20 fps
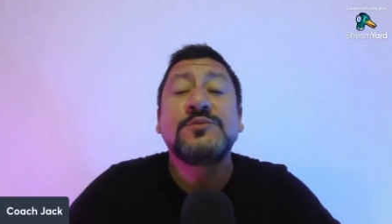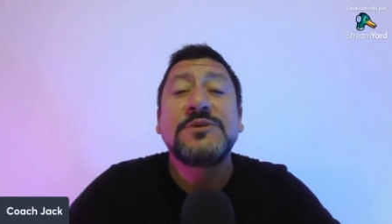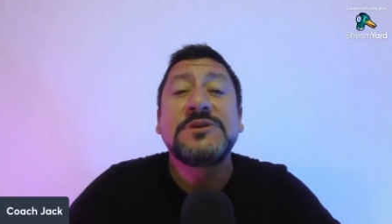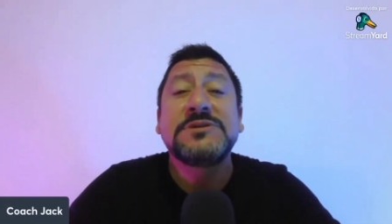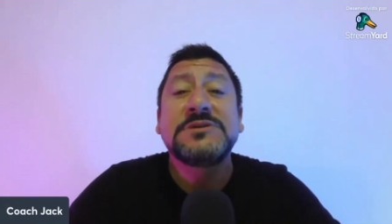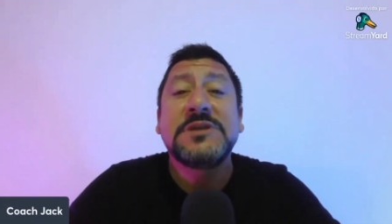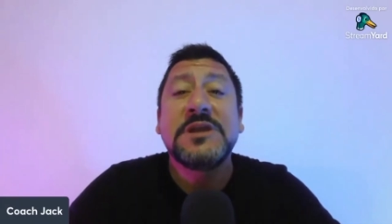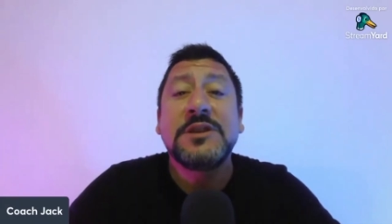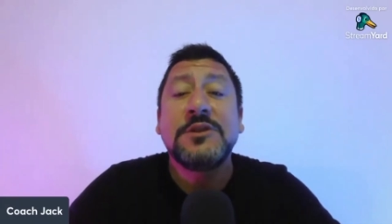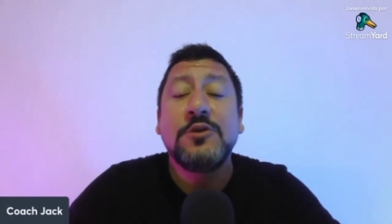
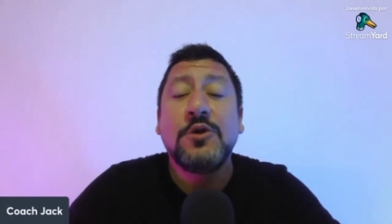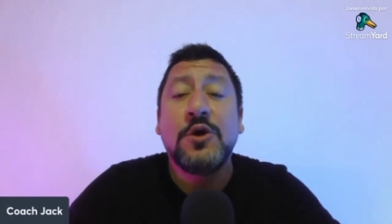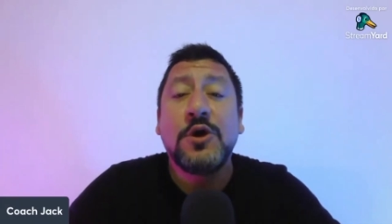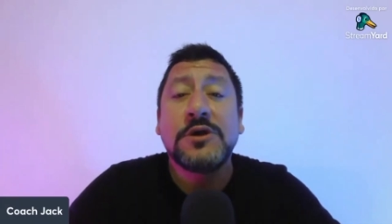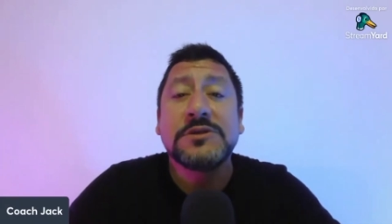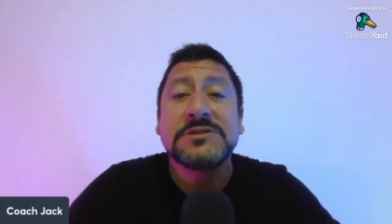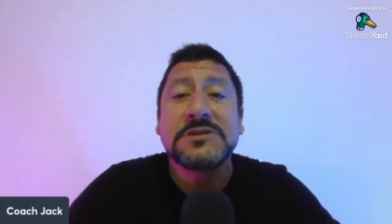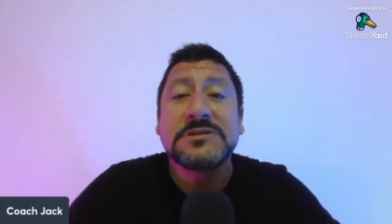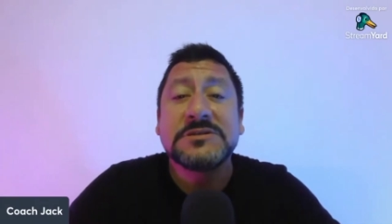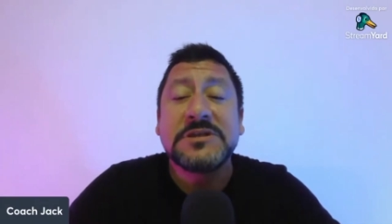
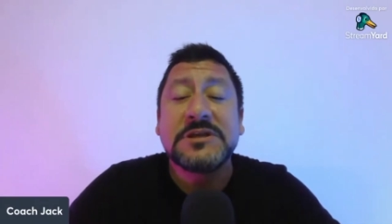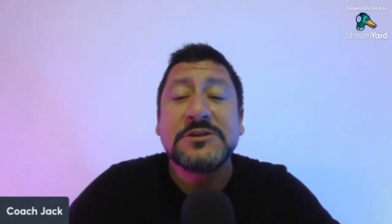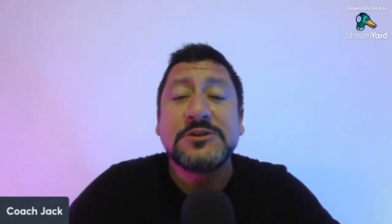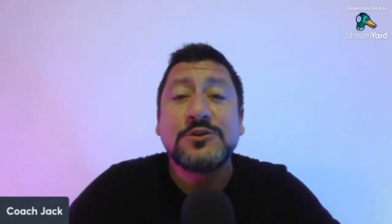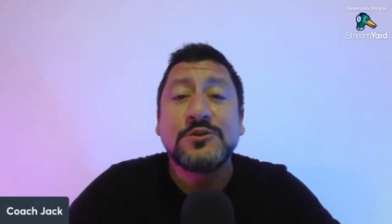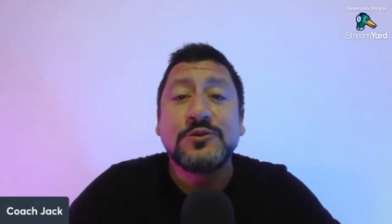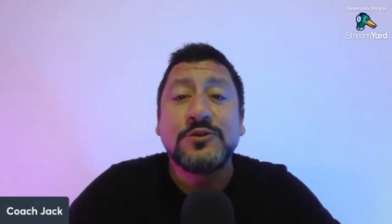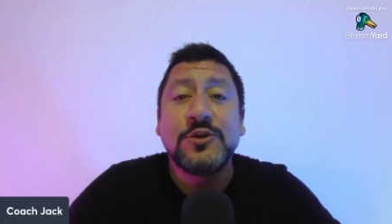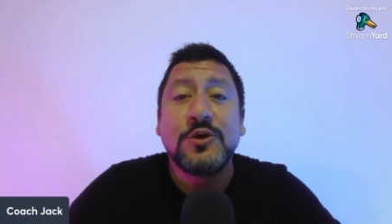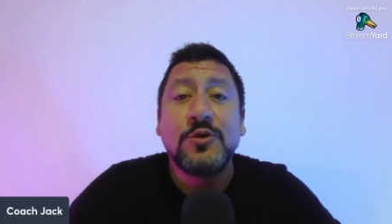misteriosas
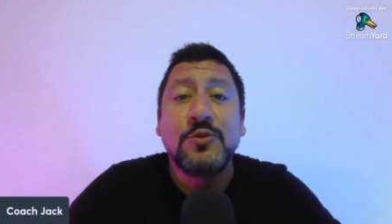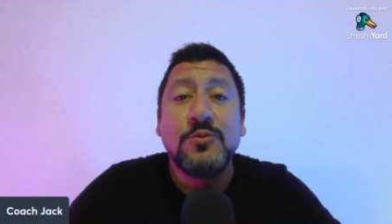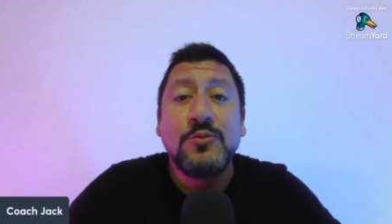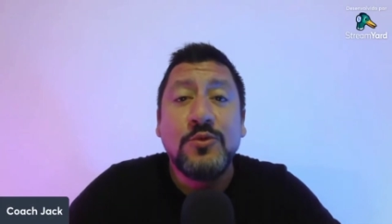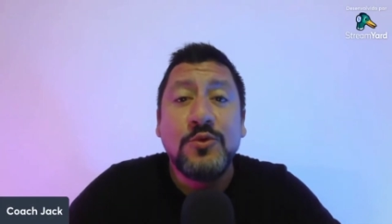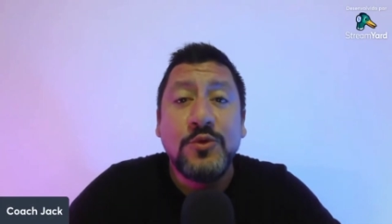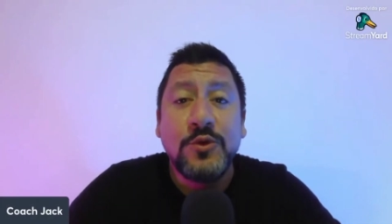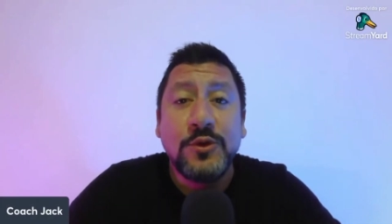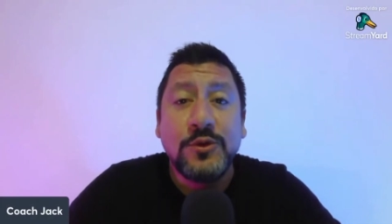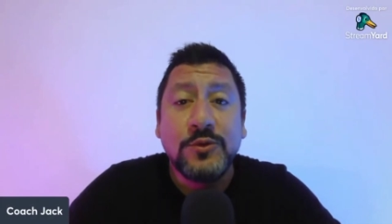ajudam
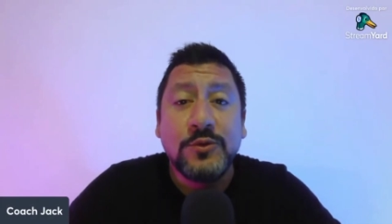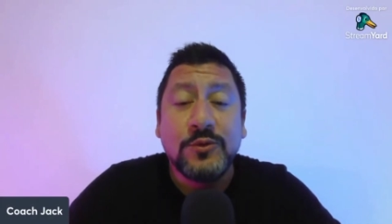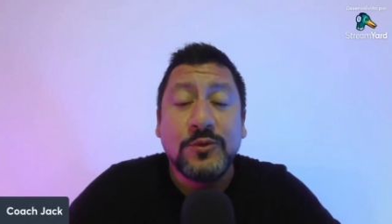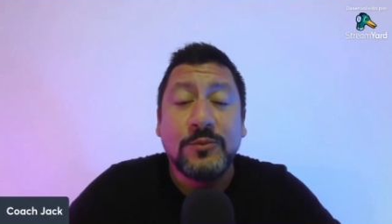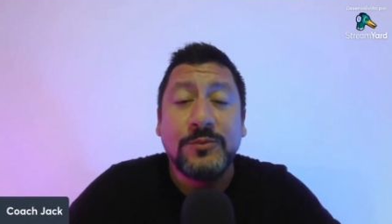muito,